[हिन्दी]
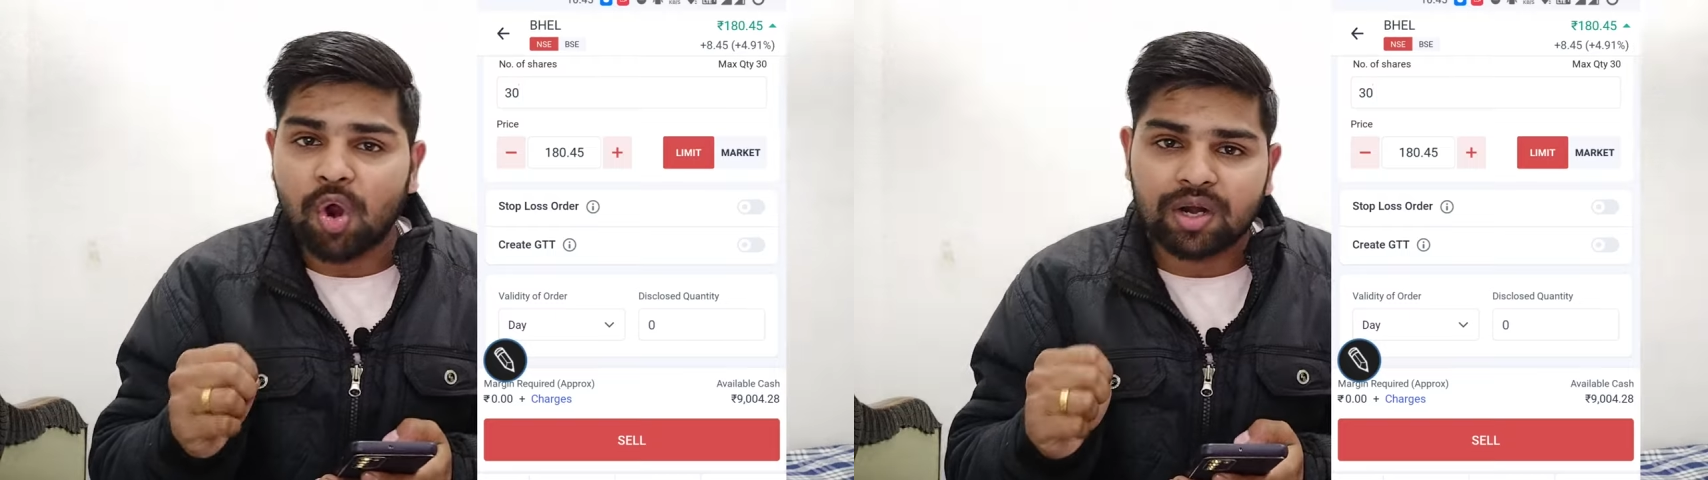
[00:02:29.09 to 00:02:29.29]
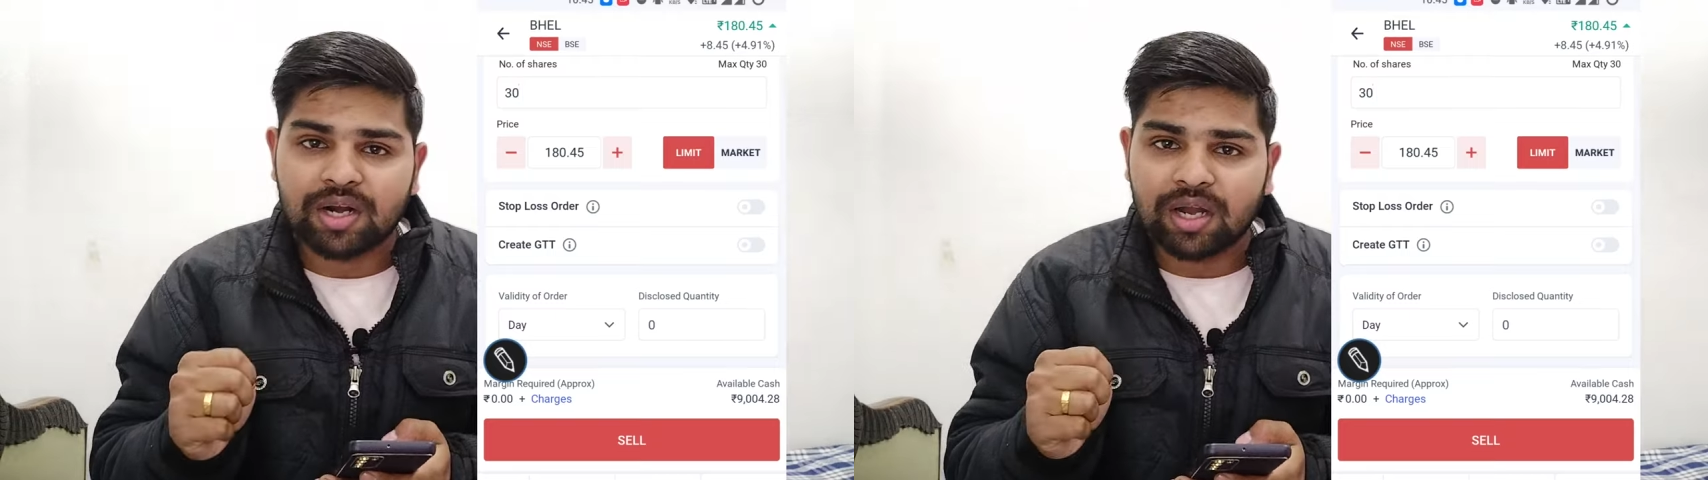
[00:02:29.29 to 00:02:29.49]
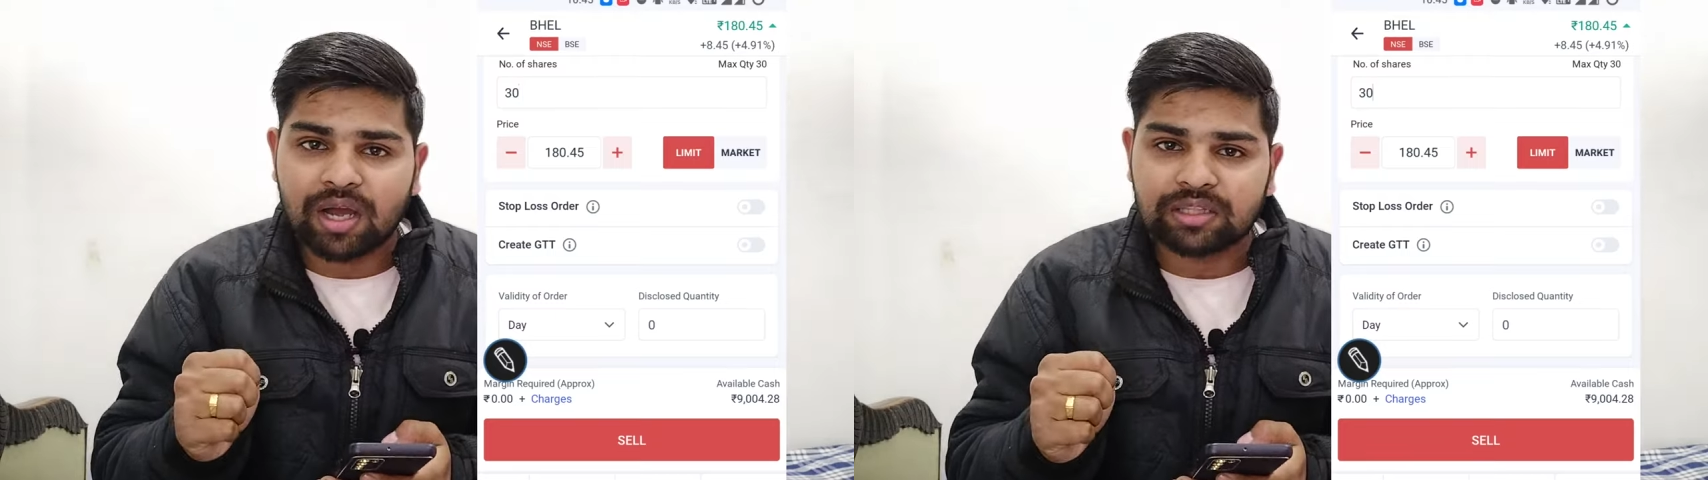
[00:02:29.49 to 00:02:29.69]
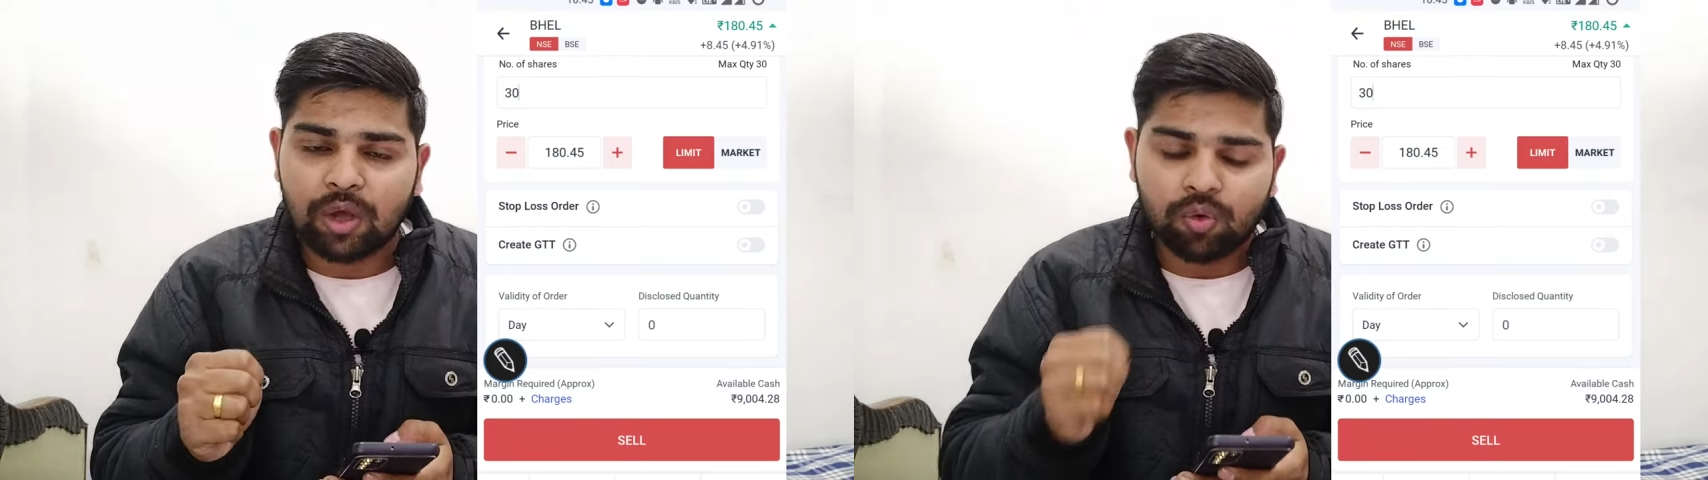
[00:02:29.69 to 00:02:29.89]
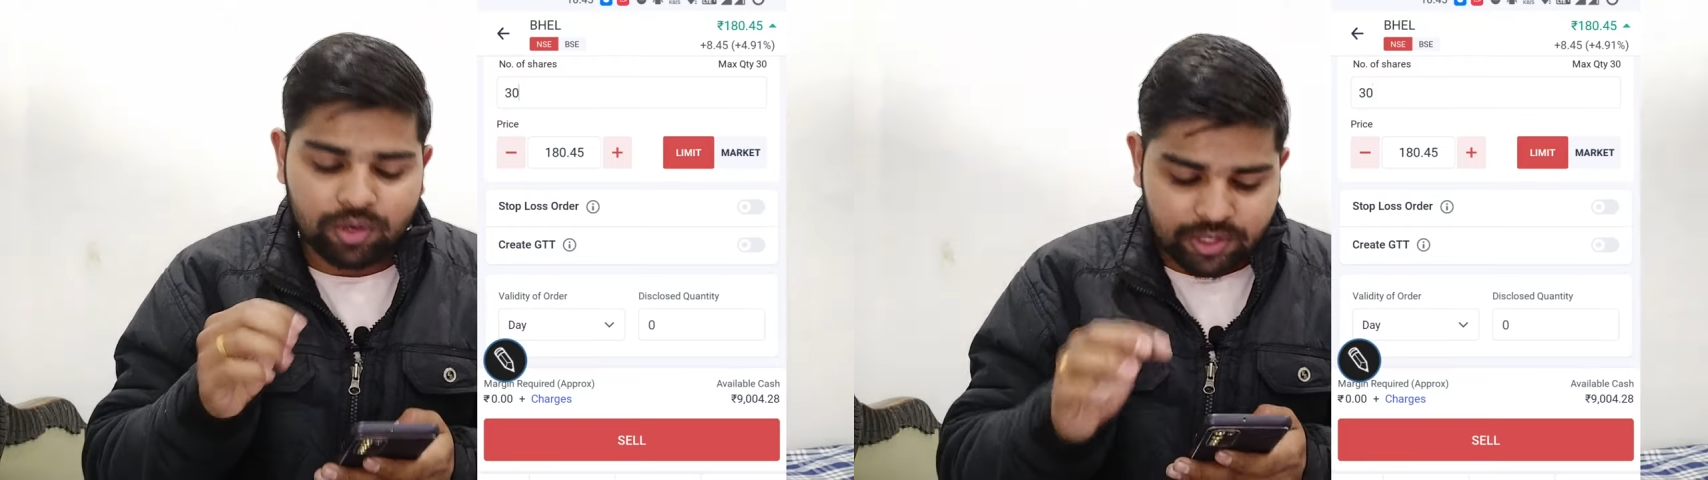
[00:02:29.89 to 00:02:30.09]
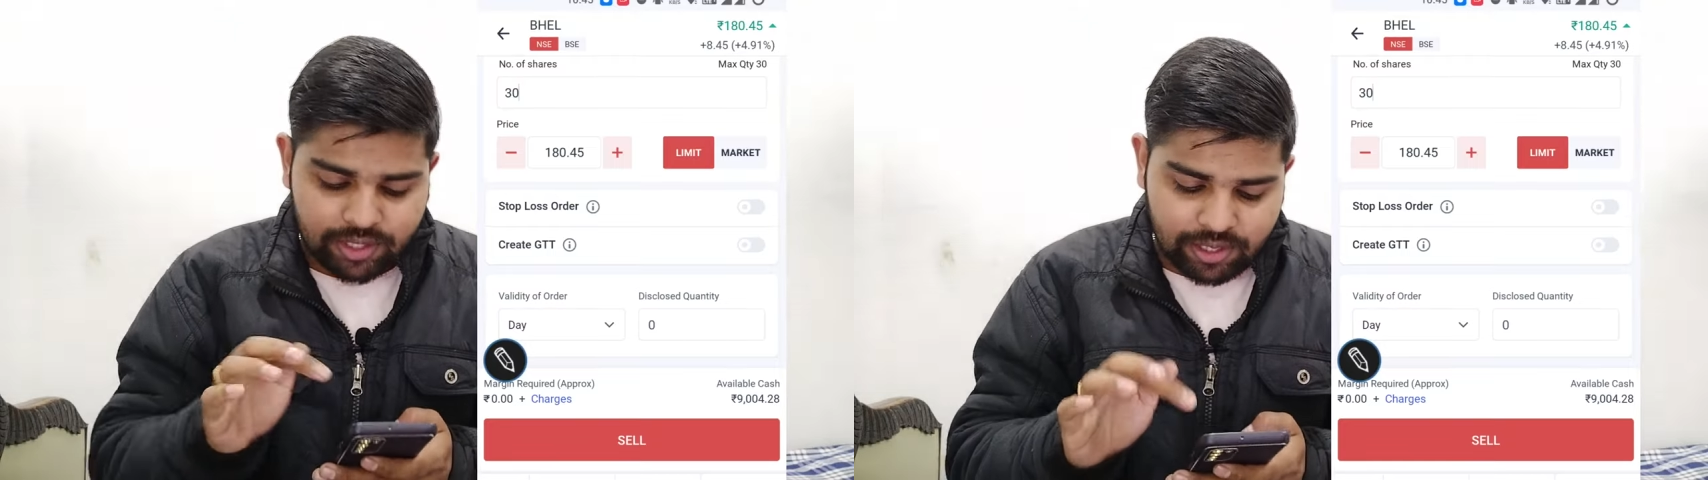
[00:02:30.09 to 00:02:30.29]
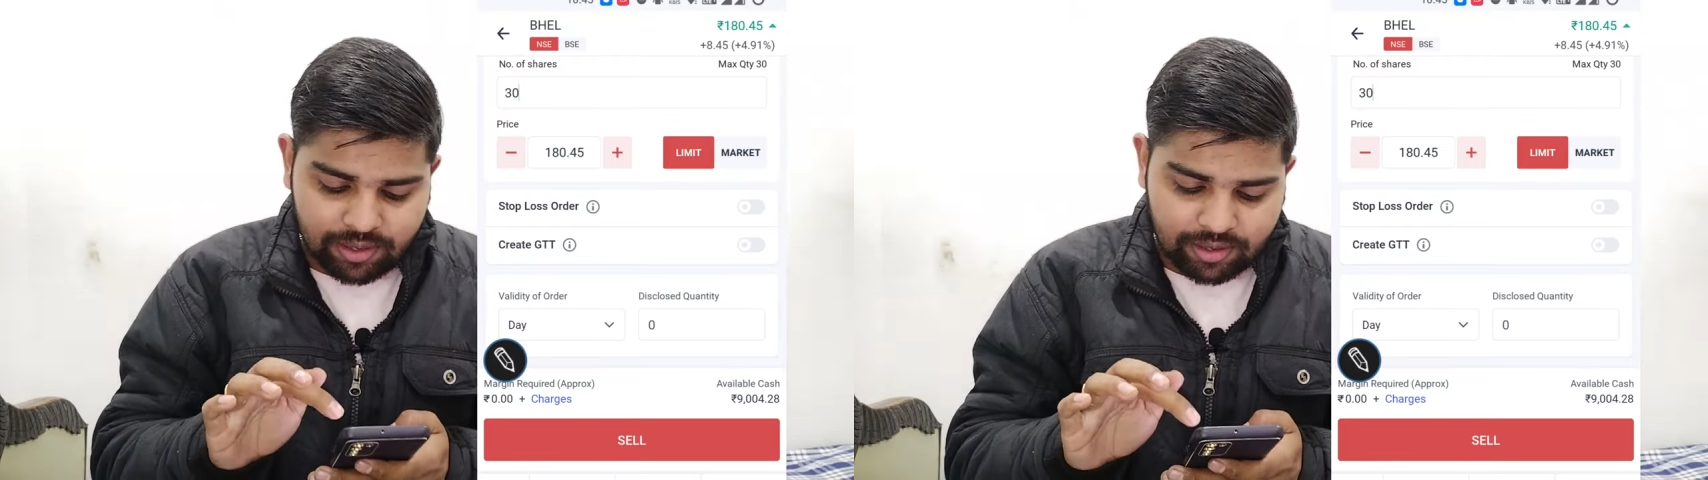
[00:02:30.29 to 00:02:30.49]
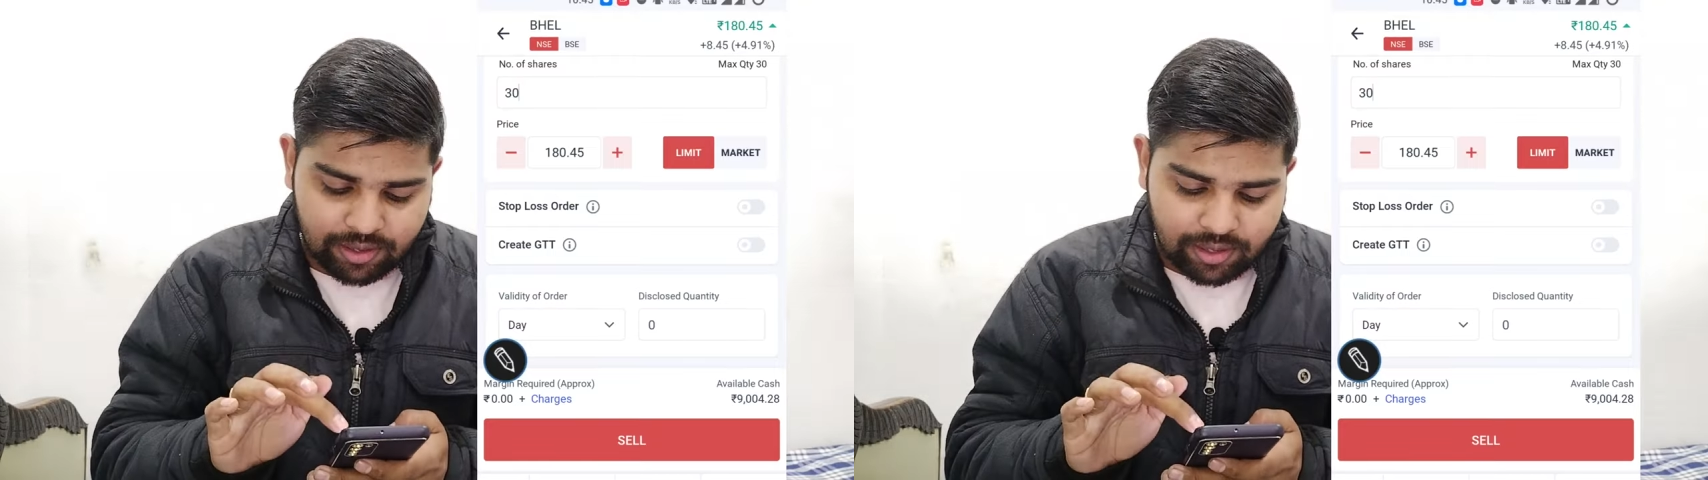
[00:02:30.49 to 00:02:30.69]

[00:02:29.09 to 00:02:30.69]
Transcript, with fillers: ऑर्डर लगाता हूँ ठीक है